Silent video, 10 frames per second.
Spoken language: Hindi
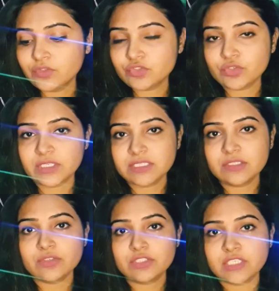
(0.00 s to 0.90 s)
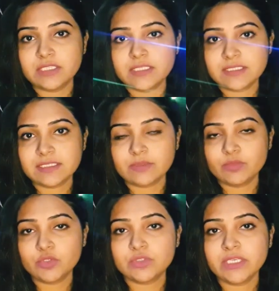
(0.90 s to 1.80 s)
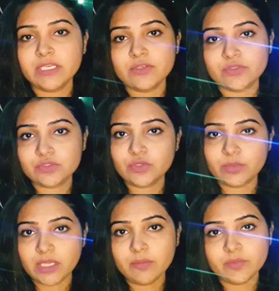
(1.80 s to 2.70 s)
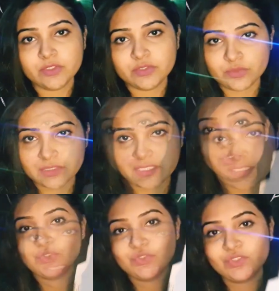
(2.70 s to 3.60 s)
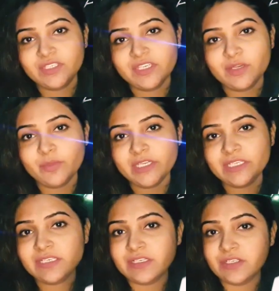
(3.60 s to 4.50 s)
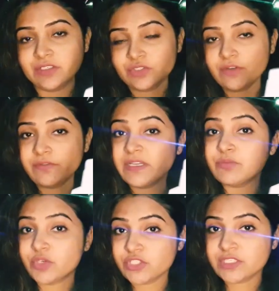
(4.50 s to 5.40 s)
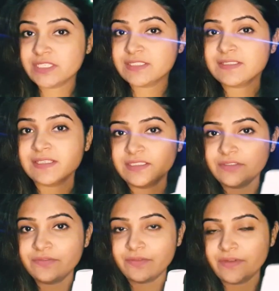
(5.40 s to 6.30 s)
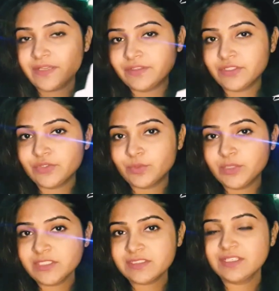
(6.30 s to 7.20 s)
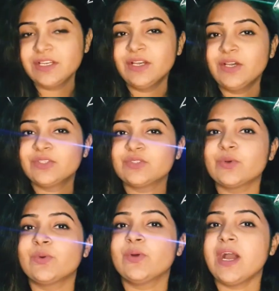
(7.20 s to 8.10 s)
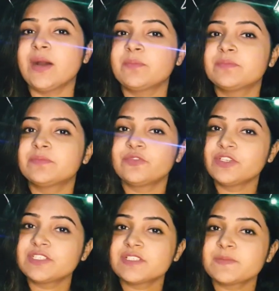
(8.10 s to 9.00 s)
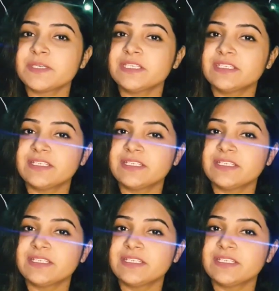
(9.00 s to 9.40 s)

जो केसर और चंदन के साथ में होता है उसको भी आप यूज़ कर सकते तो ये है हमारे टॉप फाइव मॉइस्चराइजर्स अंडर फाइव हंड्रेड रुपीज़ तो आप विंटर्स में